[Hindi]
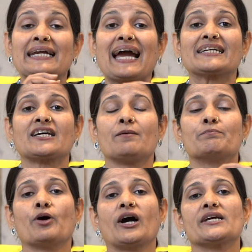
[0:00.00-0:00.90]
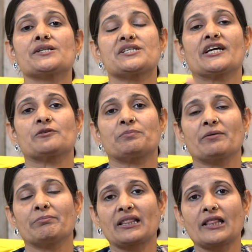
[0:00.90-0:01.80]
कैटाबॉलिक स्टेट
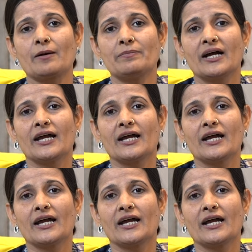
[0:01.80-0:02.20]
पे मतलब